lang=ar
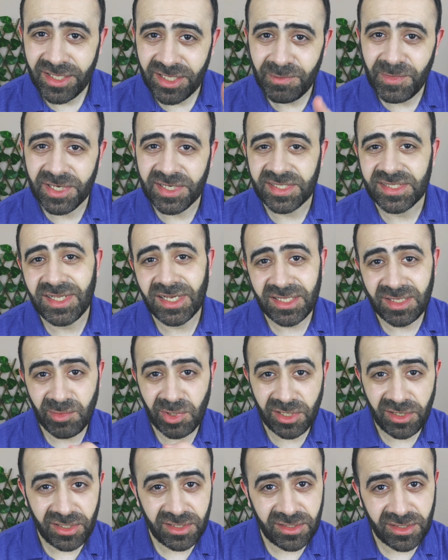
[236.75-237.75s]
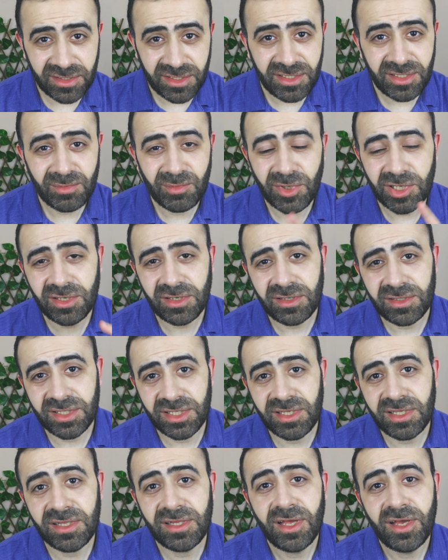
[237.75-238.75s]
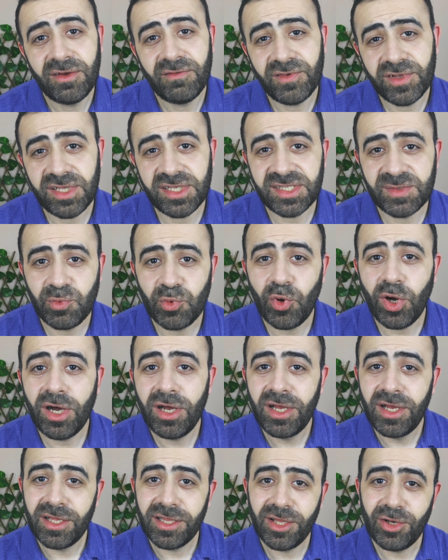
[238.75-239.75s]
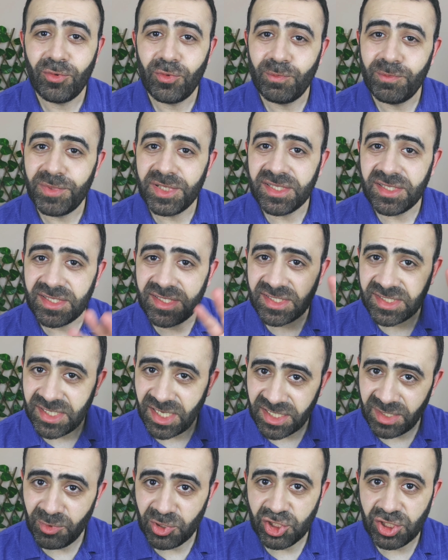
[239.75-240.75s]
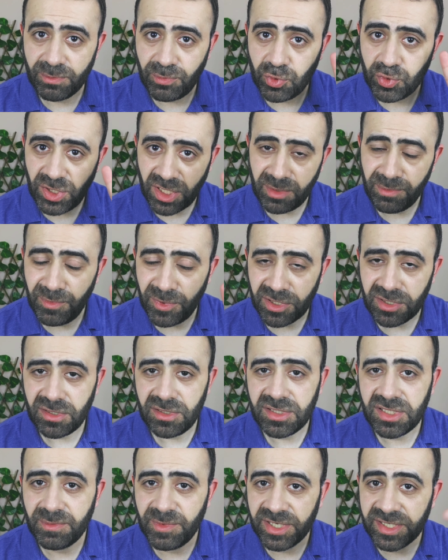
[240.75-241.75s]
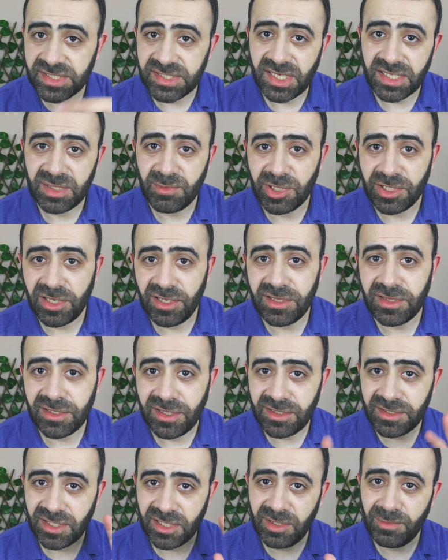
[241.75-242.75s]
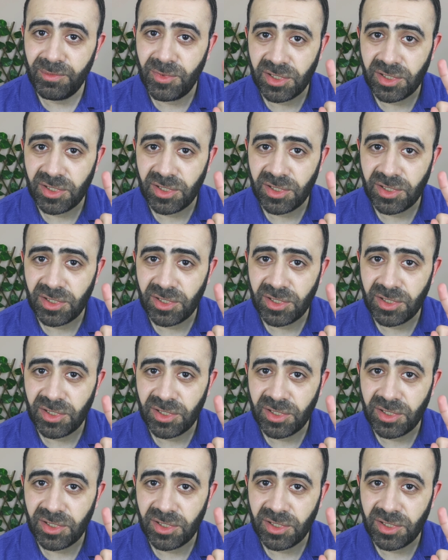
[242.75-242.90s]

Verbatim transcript: يبقى هيستخدم الخلطة دي مرتين في الاسبوع لو بيستخدم الشامبو ثلاث مرات يبقى هيستخدم الخلطة ثلاث